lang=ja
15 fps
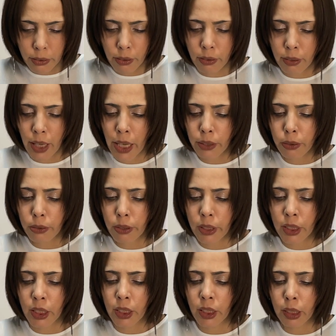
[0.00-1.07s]
の外国
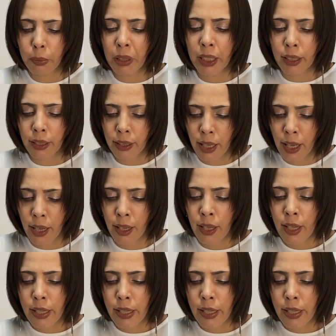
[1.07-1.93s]
人移民が